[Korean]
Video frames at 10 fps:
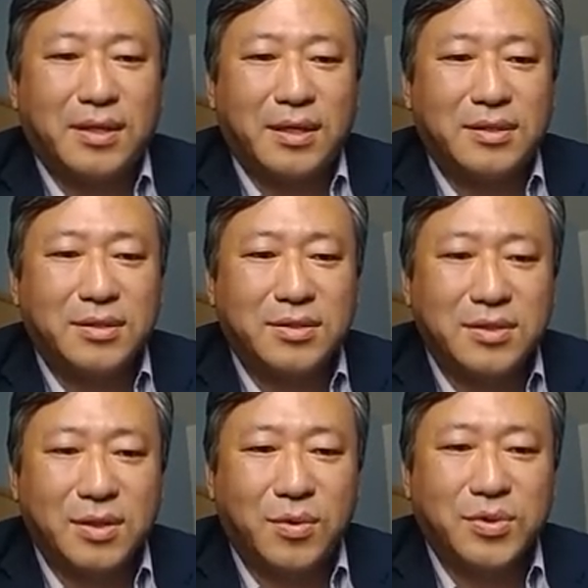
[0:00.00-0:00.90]
예를 들어서
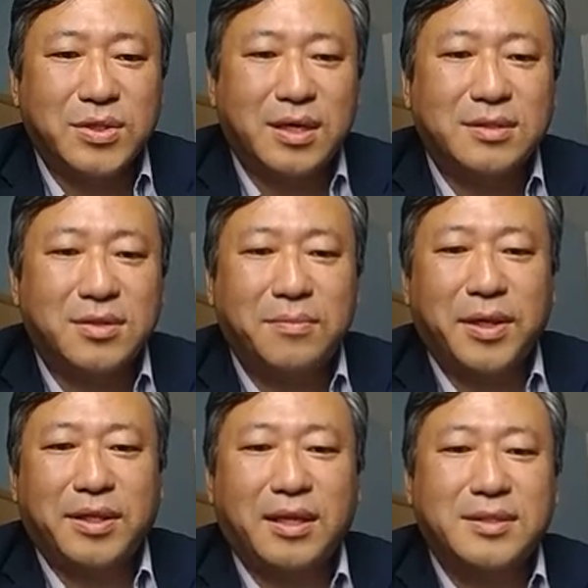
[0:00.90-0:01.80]
이제 코스닥을
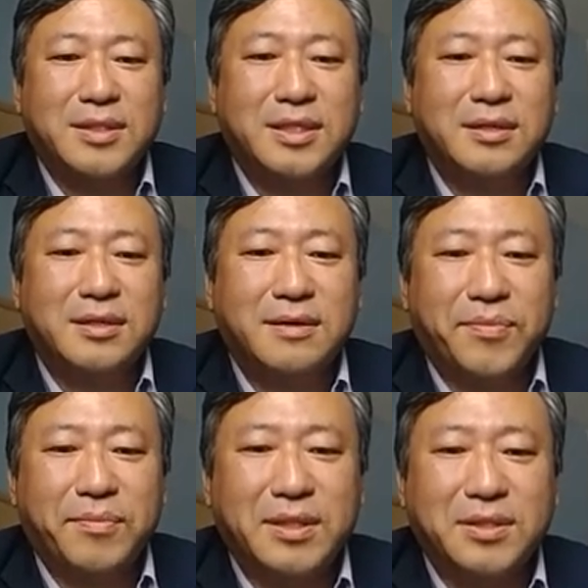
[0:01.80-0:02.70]
설립했다든지
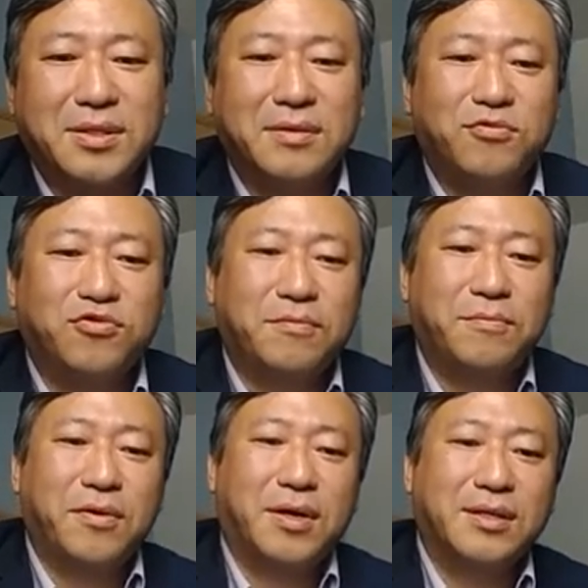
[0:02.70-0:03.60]
벤처기업
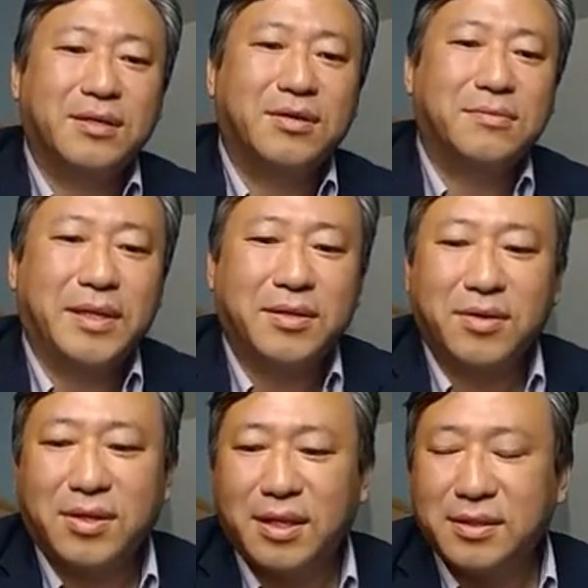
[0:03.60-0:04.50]
육수법 같은 걸
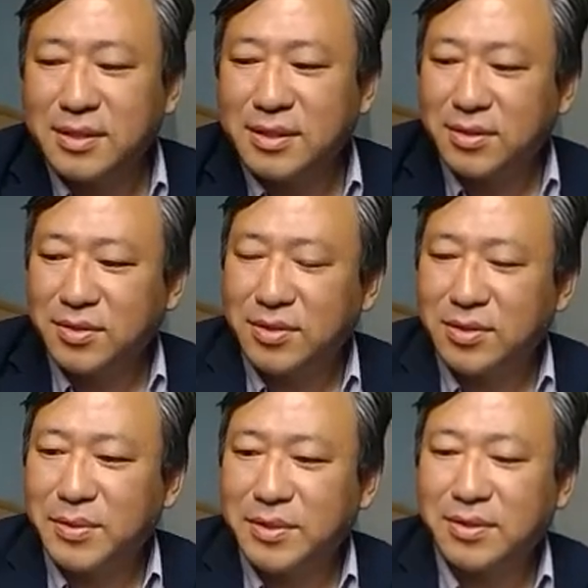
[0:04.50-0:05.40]
만들었다든지 이런
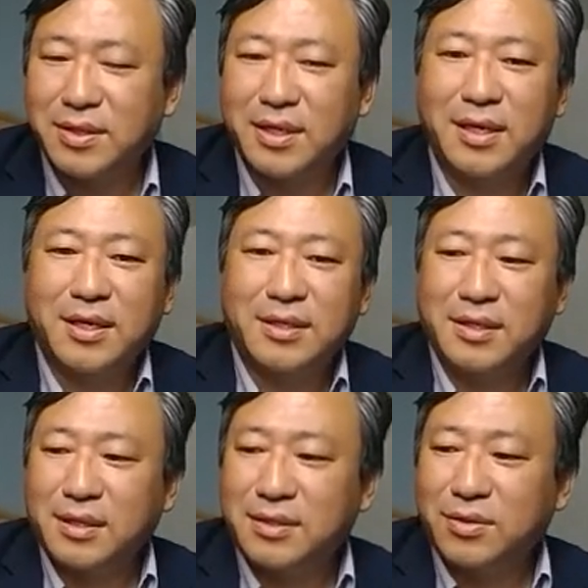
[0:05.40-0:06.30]
점에서는
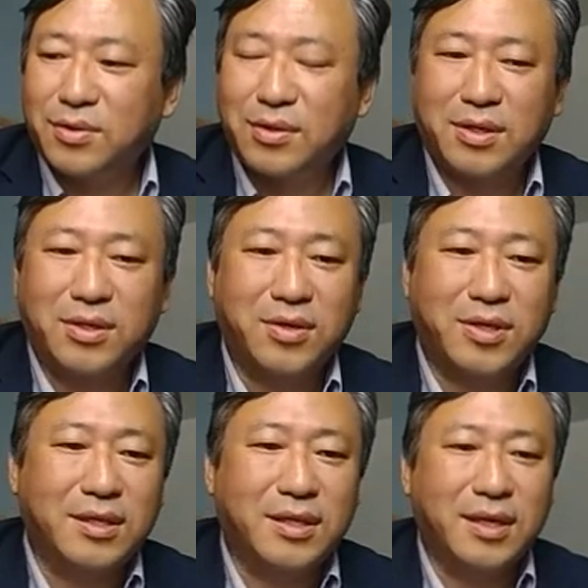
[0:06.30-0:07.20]
크나큰
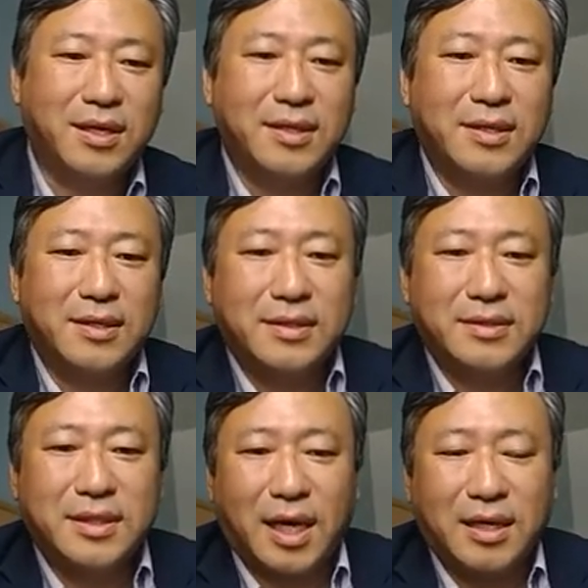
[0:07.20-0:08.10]
기여를 했는데
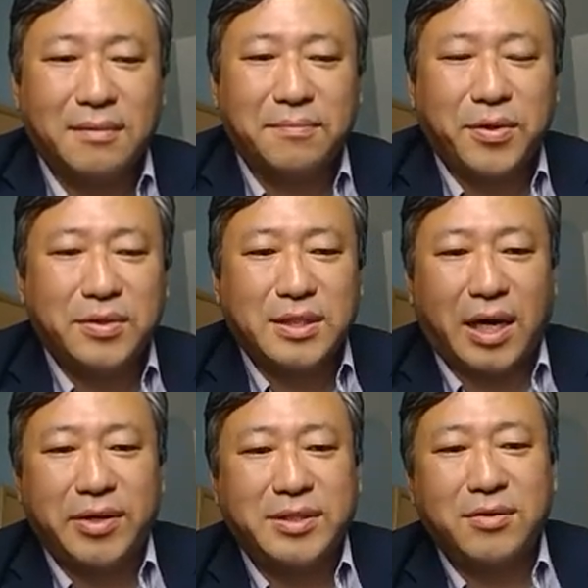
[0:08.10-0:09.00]
이제 다른 한편 이제
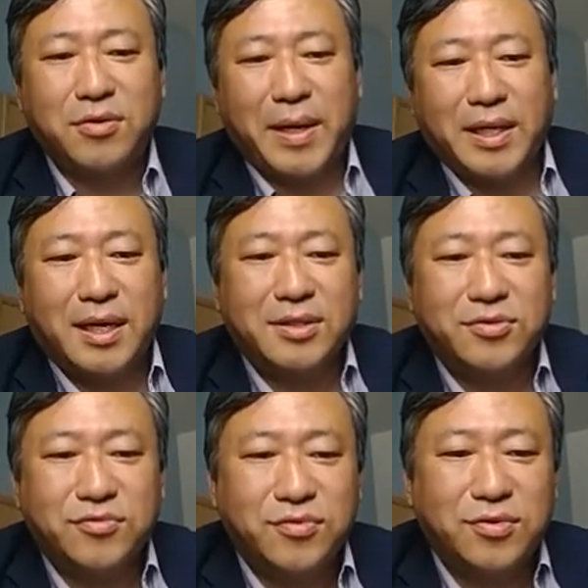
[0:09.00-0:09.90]
자회사를 너무 많이
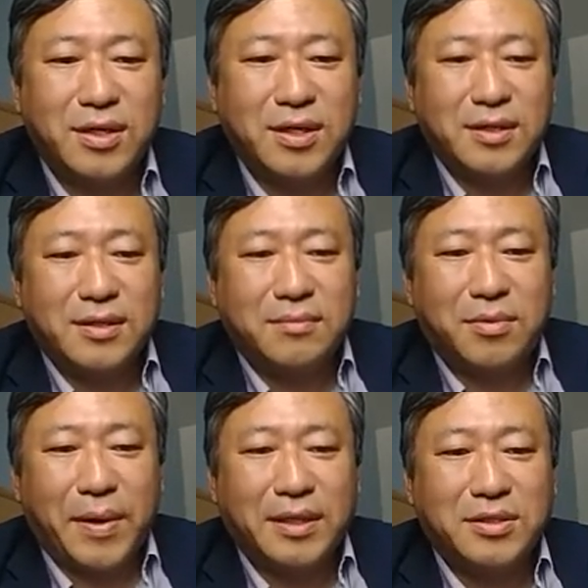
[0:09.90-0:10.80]
가지고
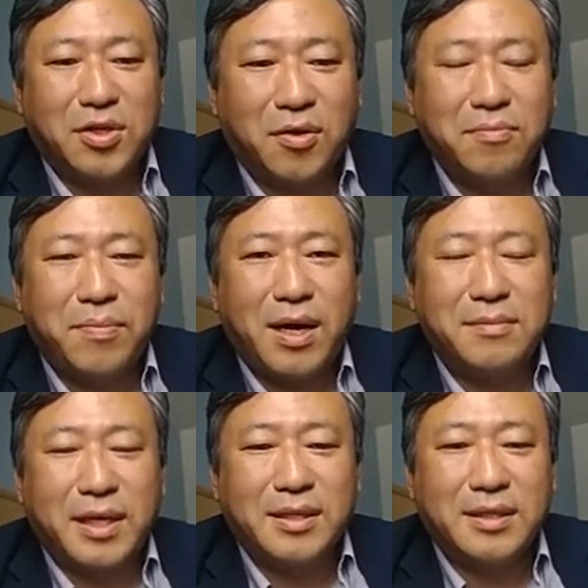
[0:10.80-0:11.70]
뭐 벤처
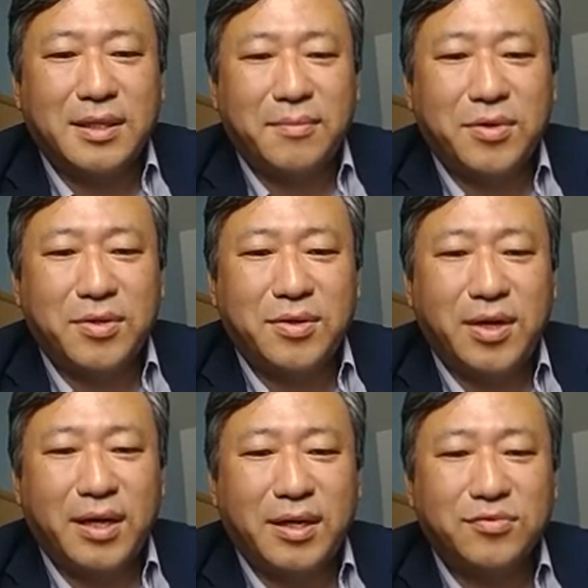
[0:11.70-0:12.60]
연방을 만든다 뭐 이런 걸
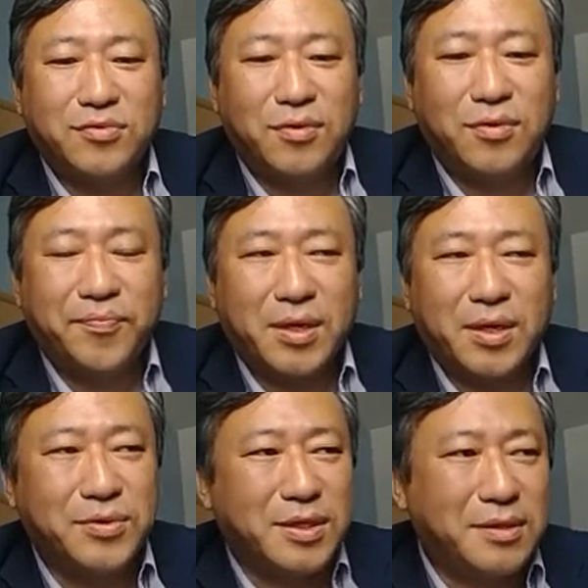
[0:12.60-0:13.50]
해가지고
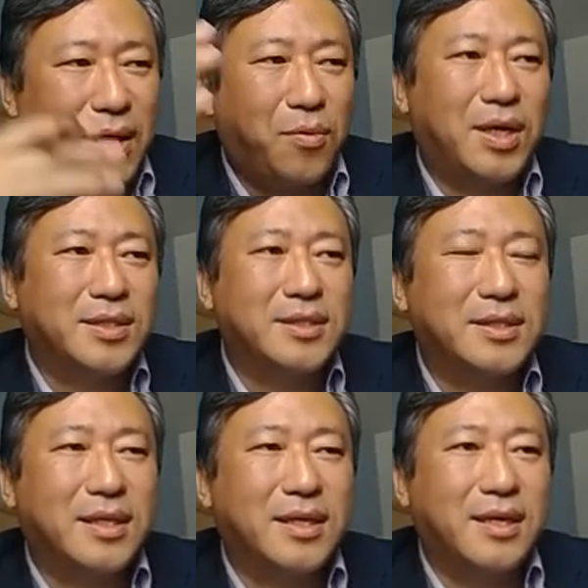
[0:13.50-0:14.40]
코스닥이 막 올랐을
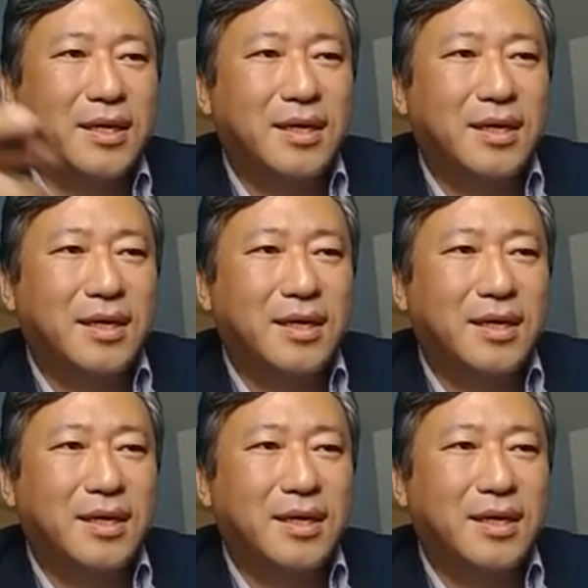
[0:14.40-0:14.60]
때